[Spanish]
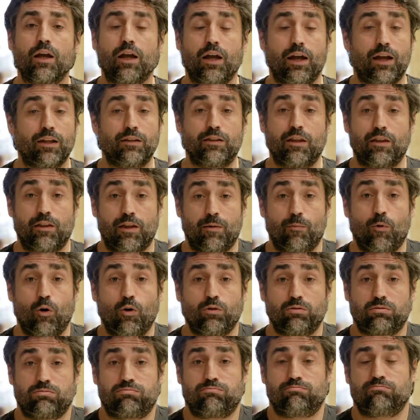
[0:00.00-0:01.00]

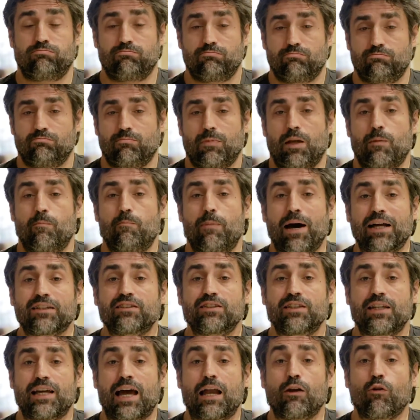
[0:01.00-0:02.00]
Entendemos, en
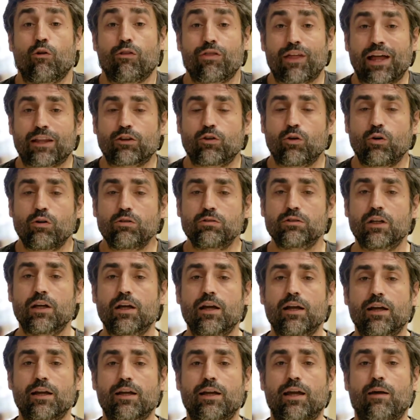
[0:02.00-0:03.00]
base a los datos,
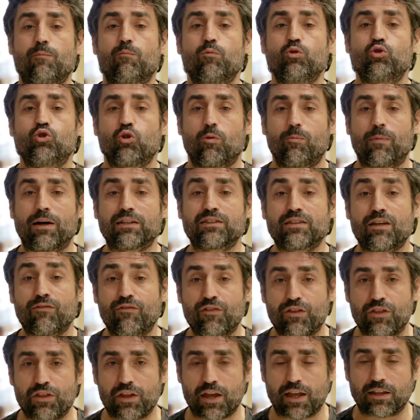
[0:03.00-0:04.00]
que es mucho más
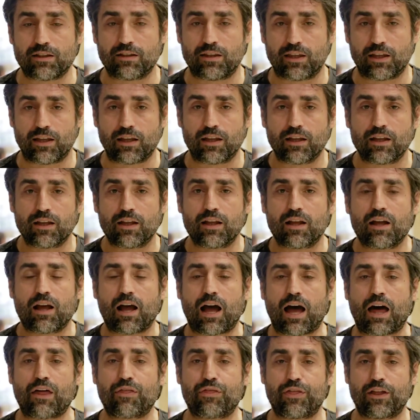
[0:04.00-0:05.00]
eficiente
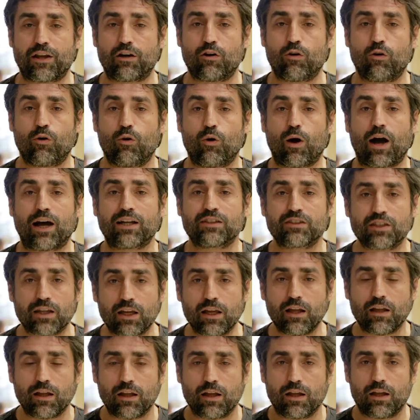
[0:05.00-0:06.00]
hacerlo
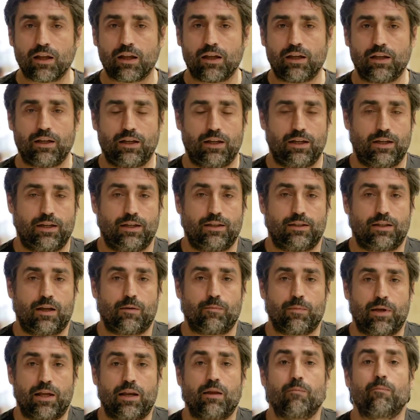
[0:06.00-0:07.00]
así y
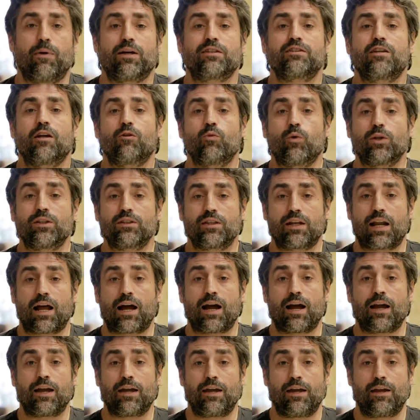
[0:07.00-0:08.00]
también en base a
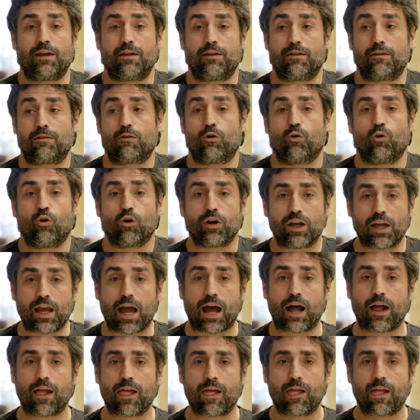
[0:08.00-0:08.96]
nuestra ideología.